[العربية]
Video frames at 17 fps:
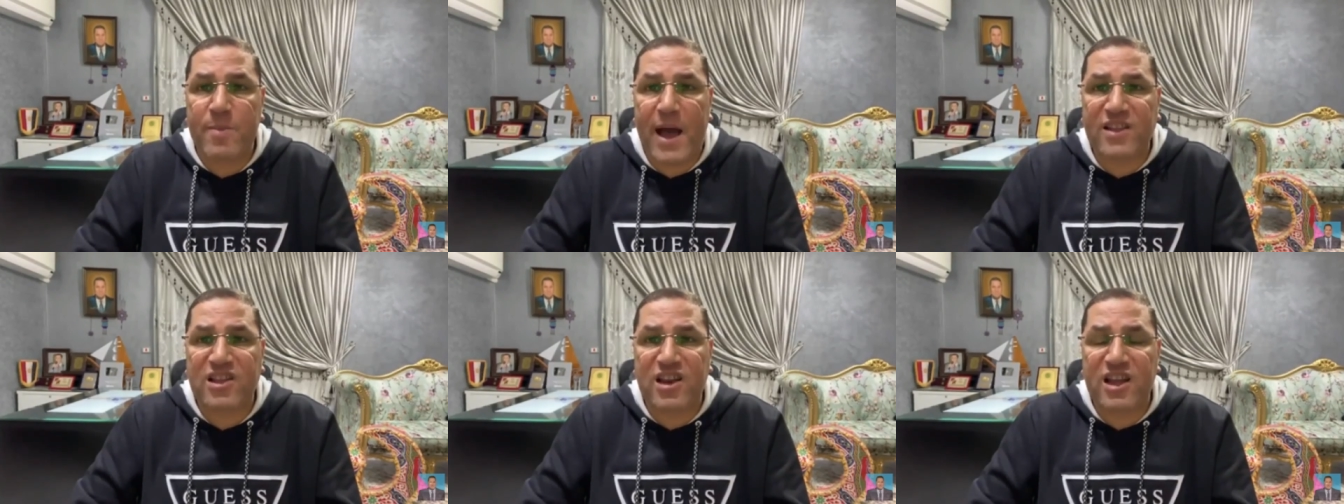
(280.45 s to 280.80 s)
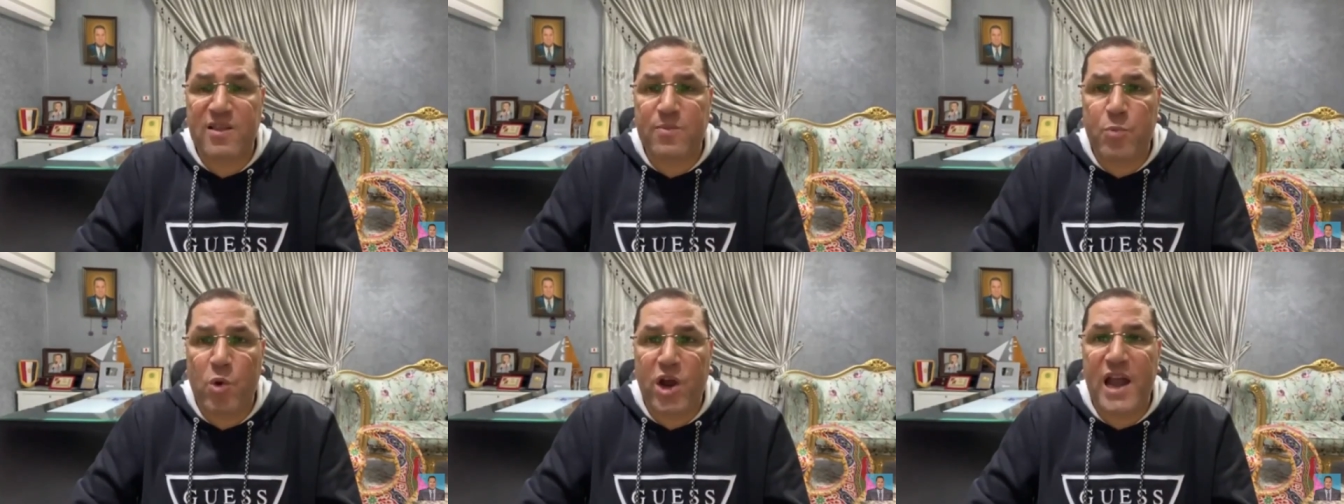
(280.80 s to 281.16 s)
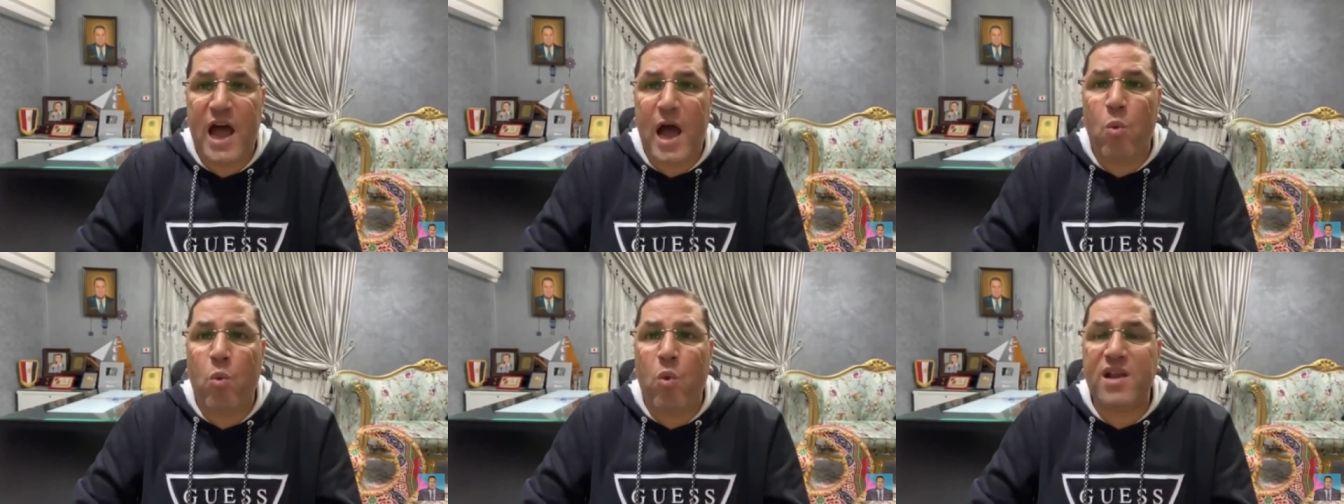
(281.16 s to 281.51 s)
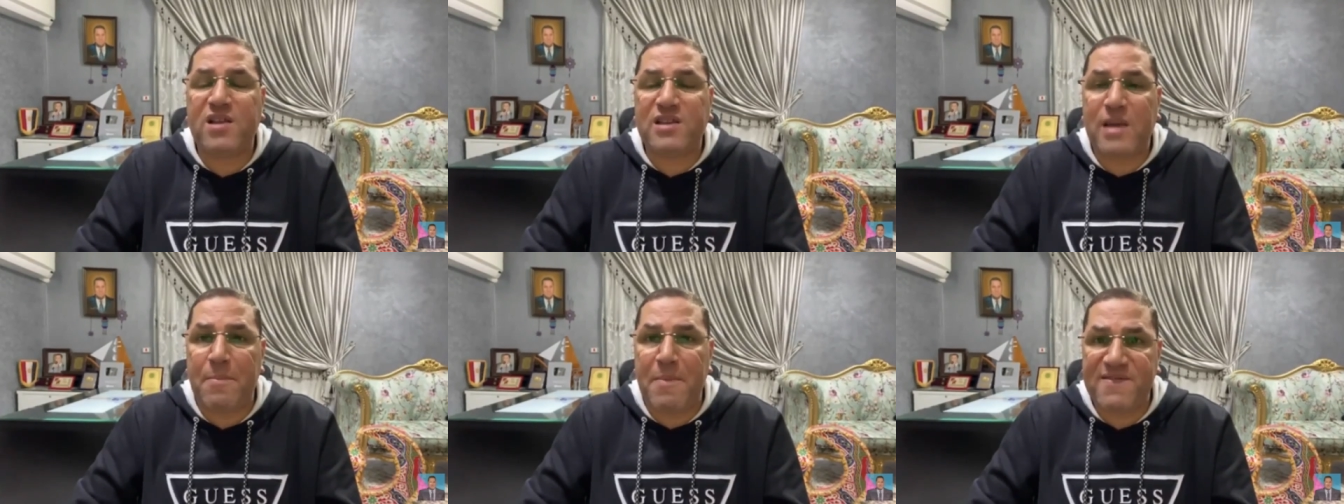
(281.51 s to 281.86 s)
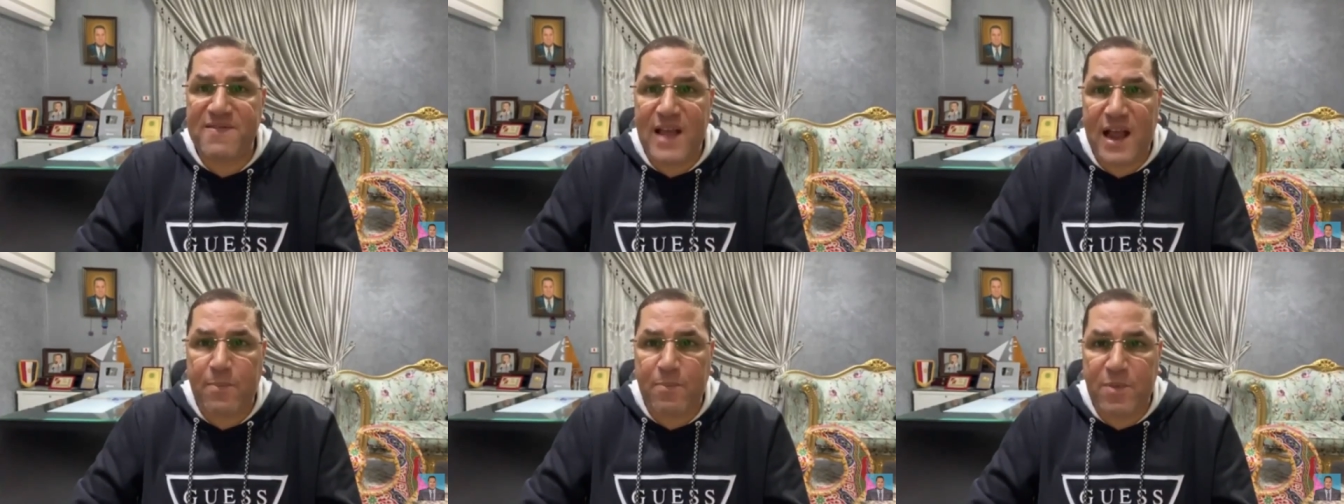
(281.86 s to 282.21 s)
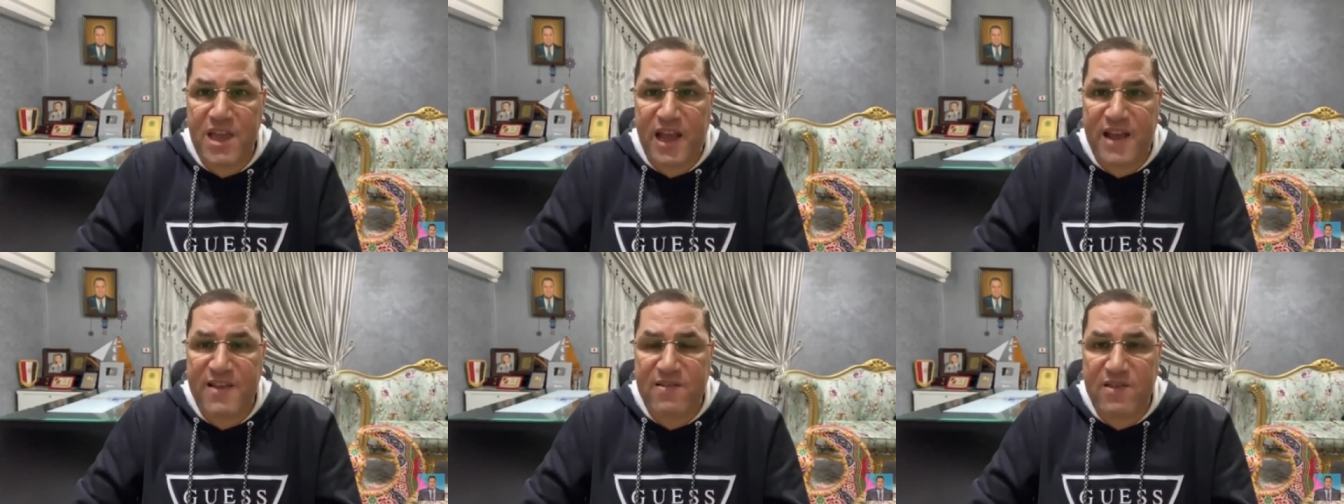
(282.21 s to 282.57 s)
هيمشي بعد الاسبوع الاول
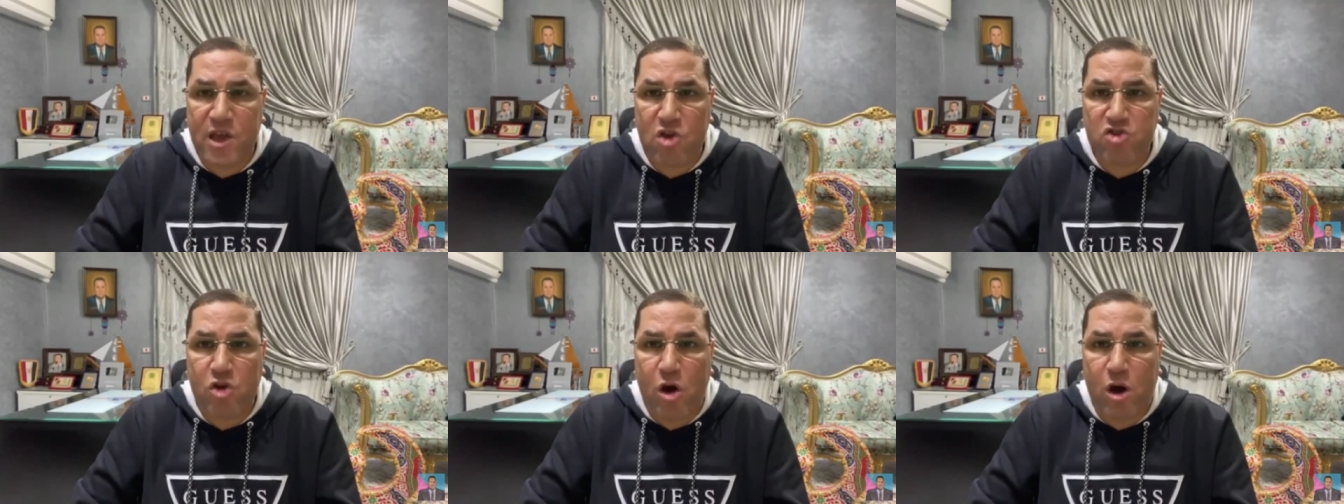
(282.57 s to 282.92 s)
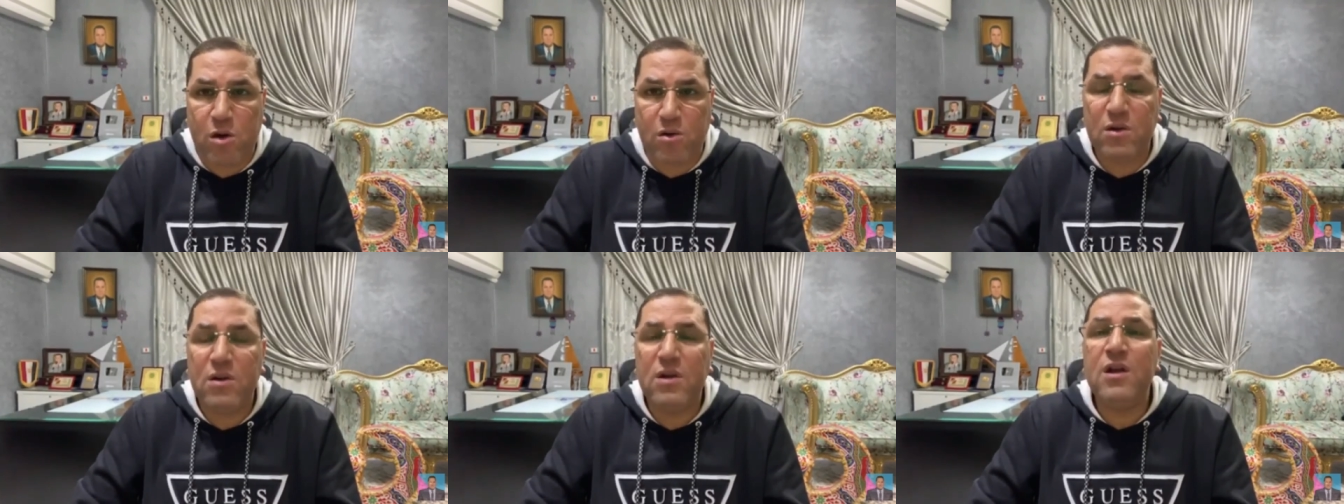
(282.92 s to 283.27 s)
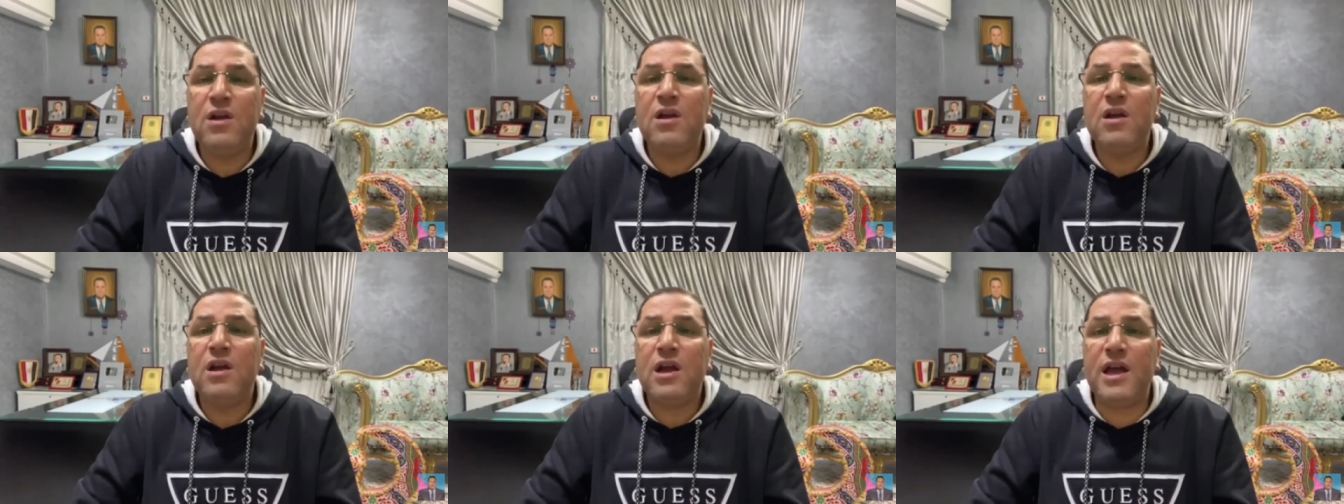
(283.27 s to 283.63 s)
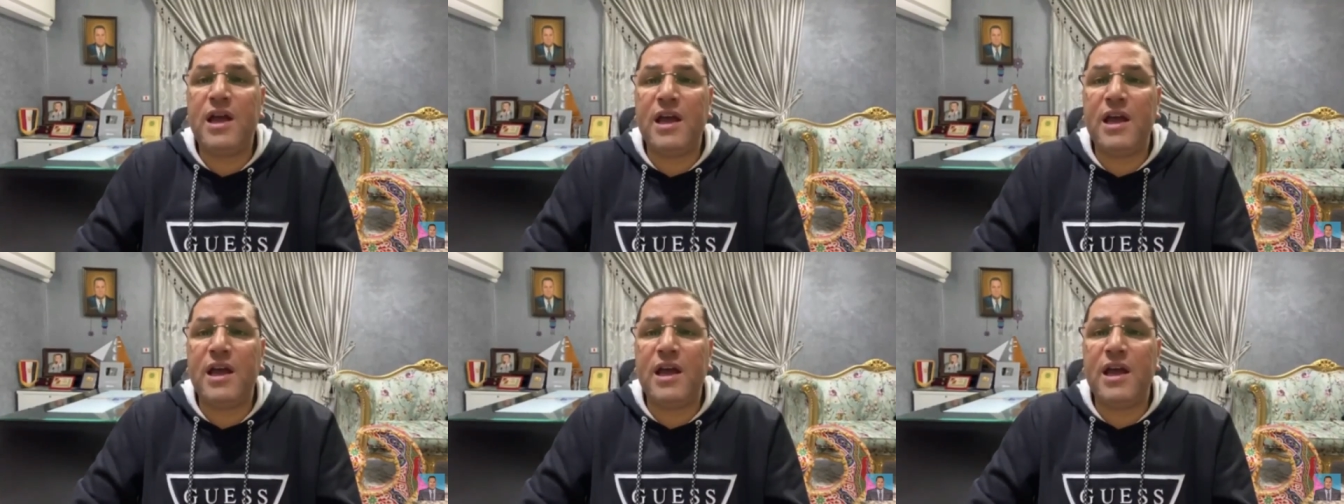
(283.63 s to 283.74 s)
تمسك بيه عز يشار